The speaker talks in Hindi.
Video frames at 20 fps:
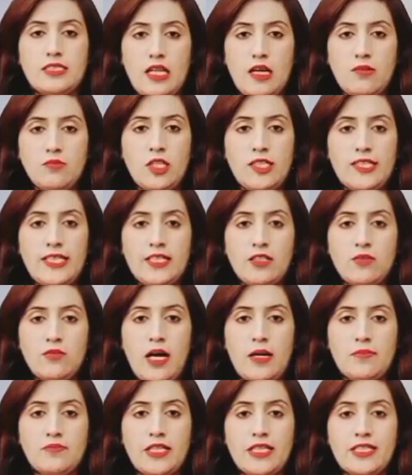असलम
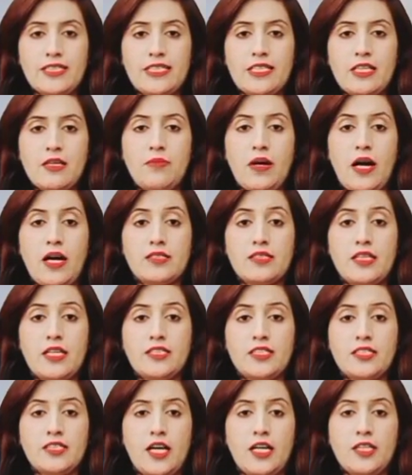आप देख रहे हैं पाक
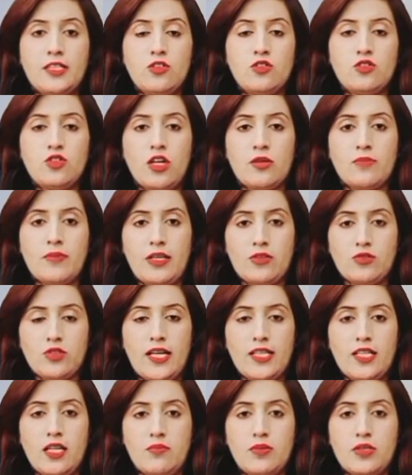99 न्यूज और मैं
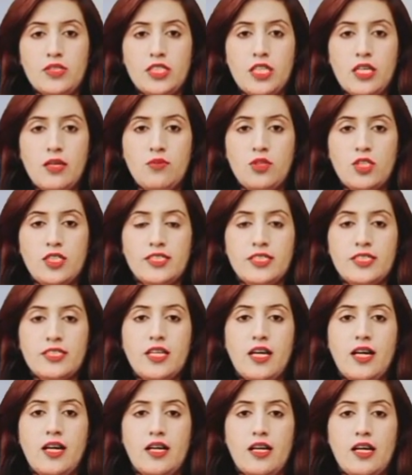हुनाइला भट्टी बुलेटिन
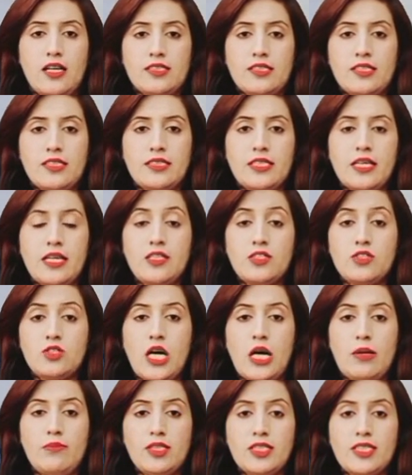का आगाज करते हैं
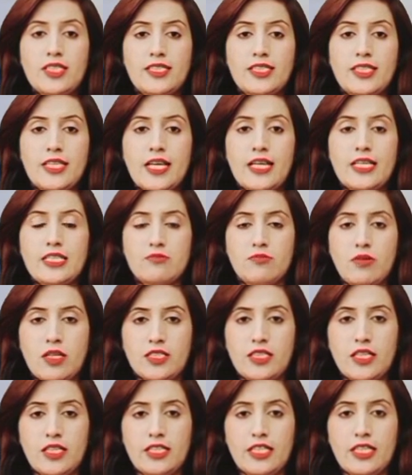शामिल करते हैं इस
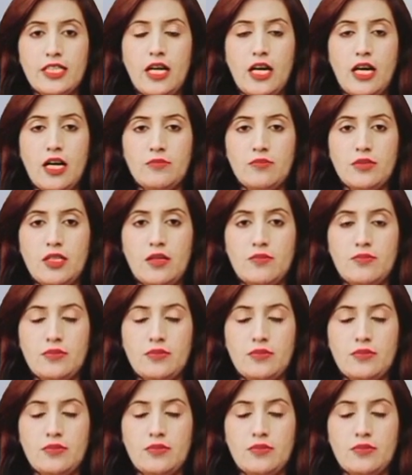वक्त तक की अहम